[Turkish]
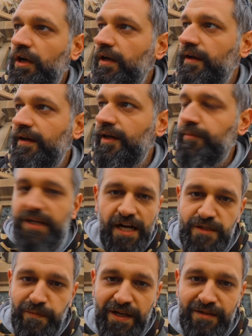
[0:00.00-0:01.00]
E,
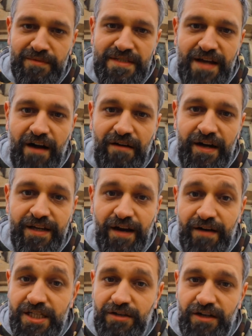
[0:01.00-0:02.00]
birkaç planımız daha var.
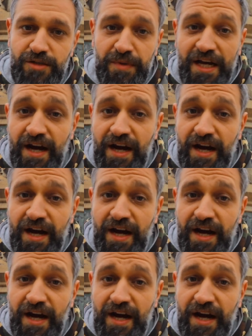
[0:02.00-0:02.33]
Yavaş yavaş bir